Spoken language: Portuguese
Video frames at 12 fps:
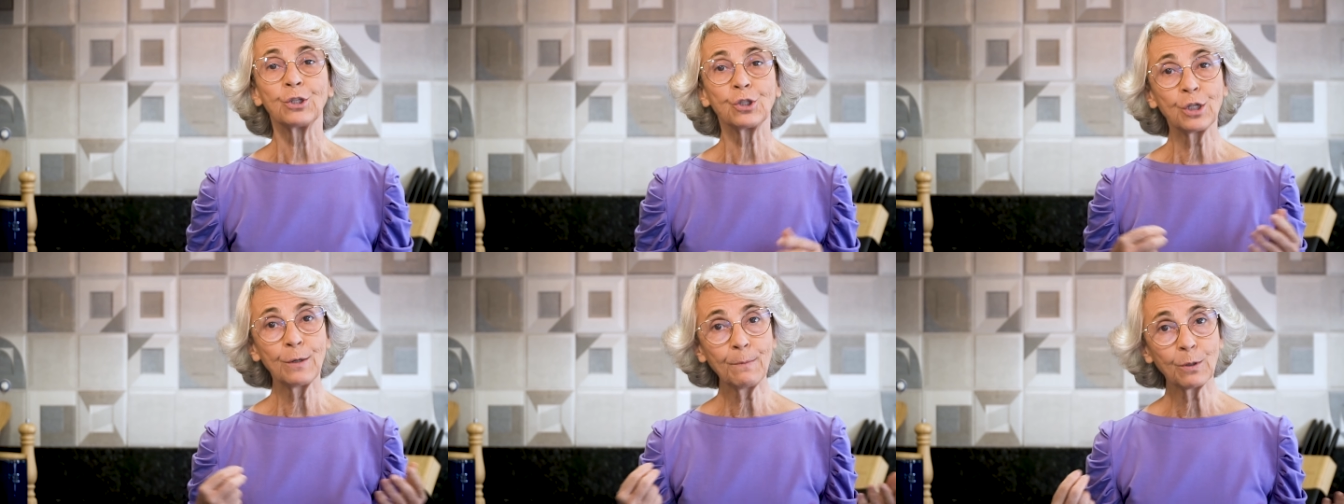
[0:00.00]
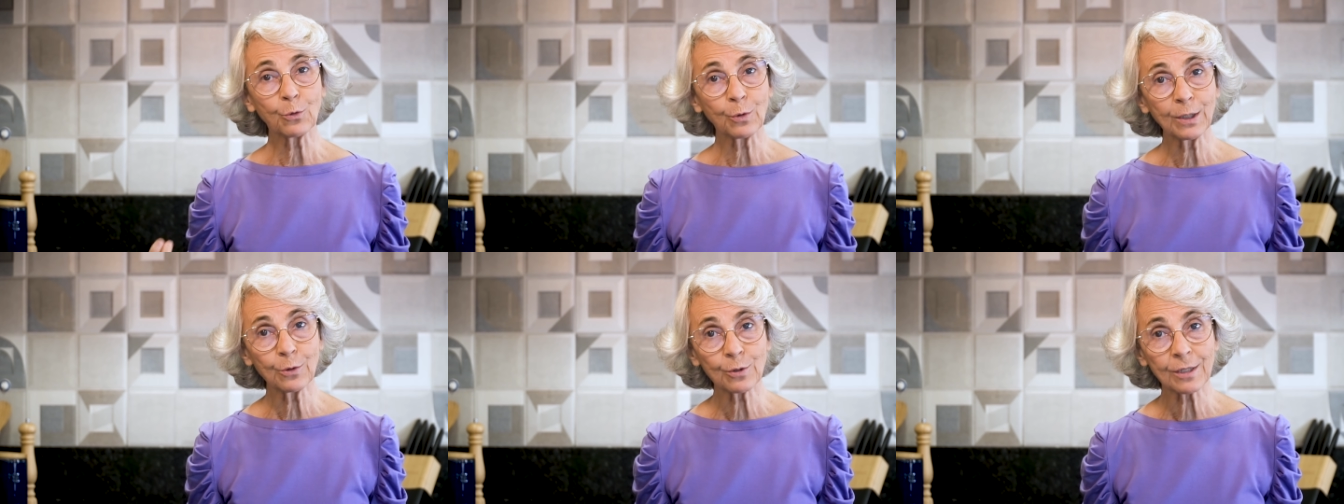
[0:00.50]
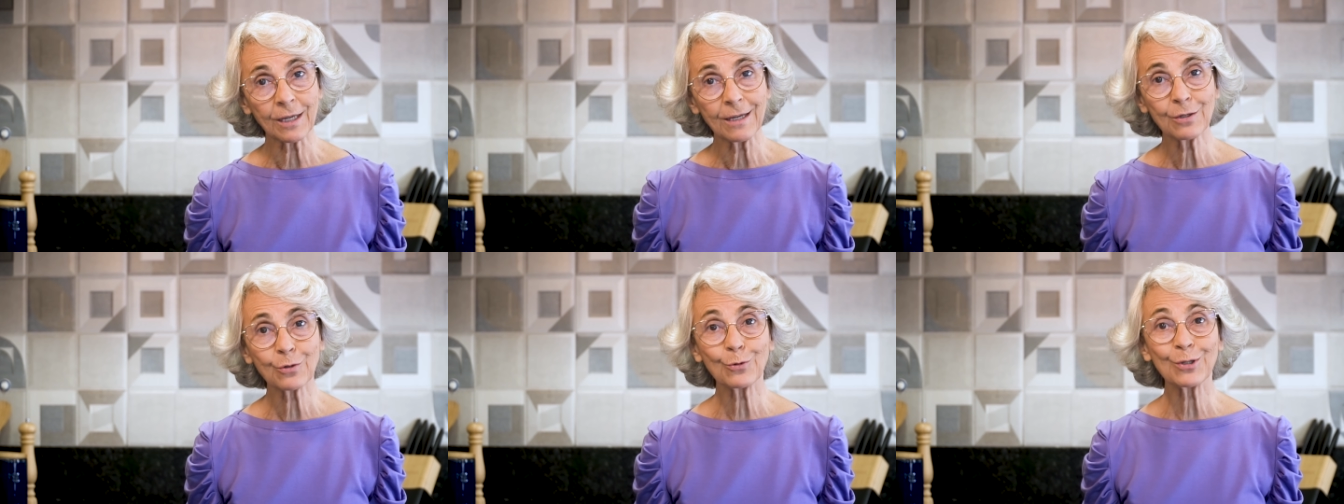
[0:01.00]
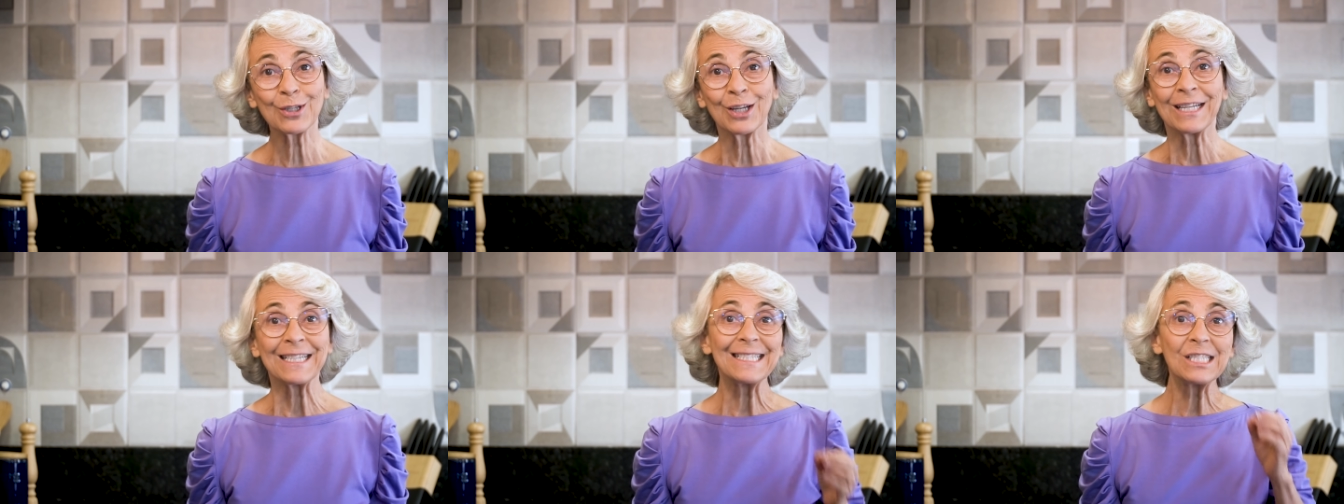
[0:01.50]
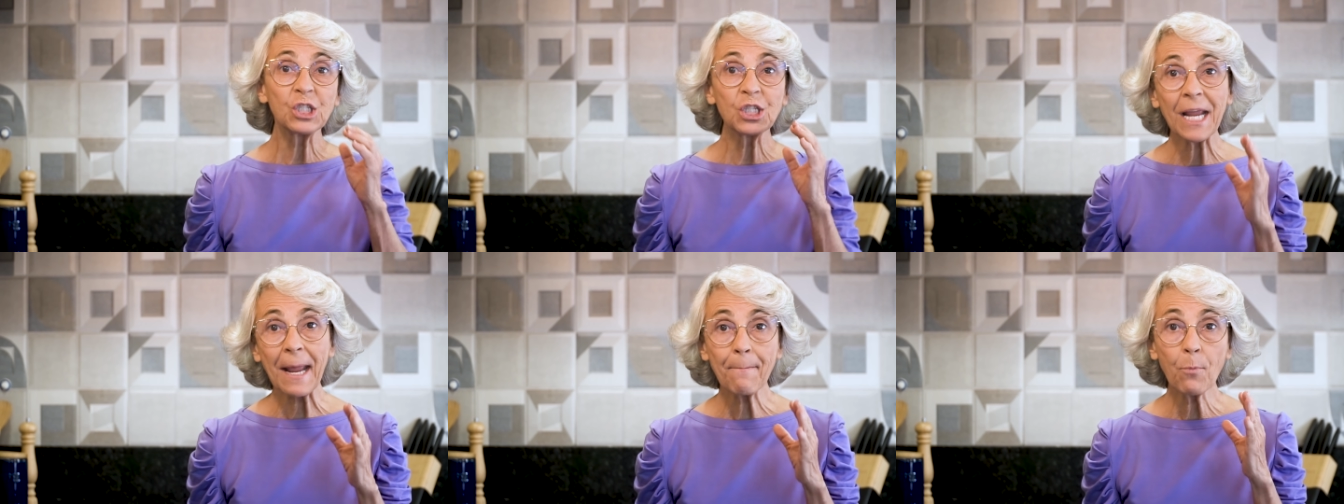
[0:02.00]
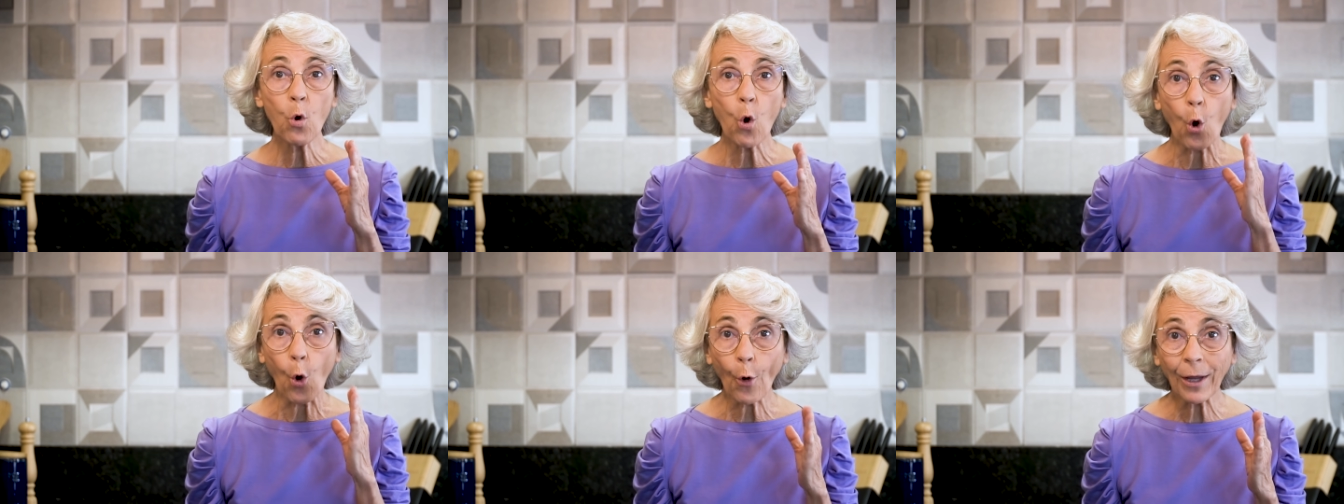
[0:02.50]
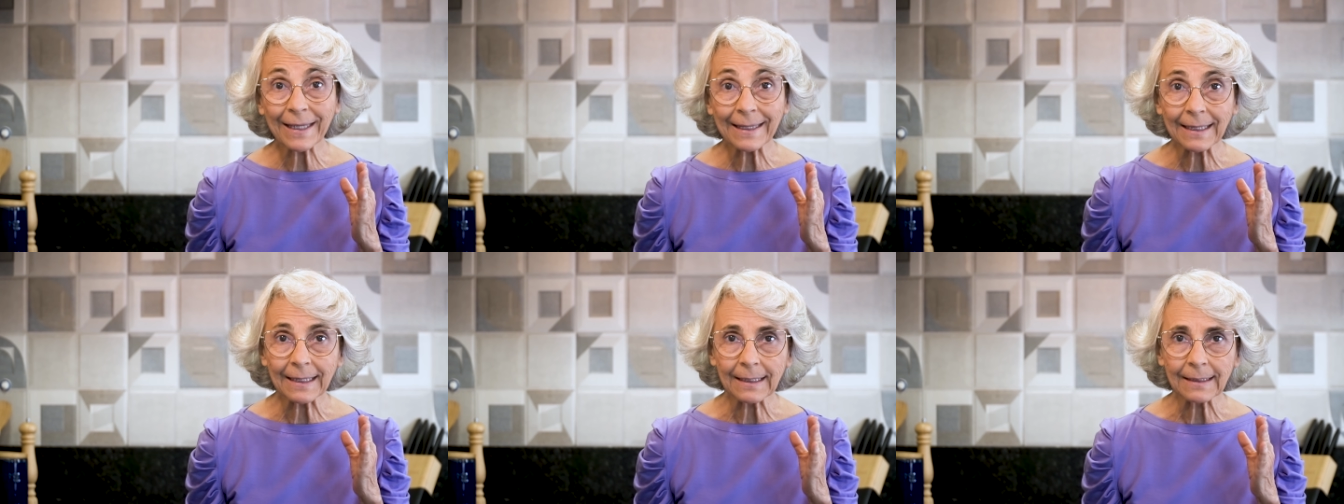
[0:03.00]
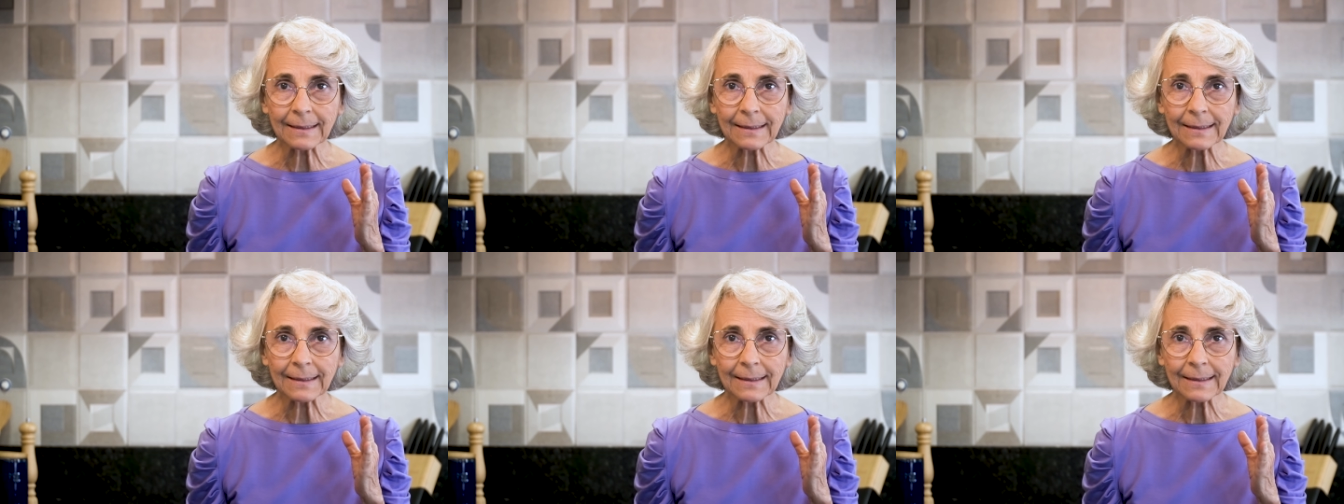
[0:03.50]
diminuir os riscos de hemorroida,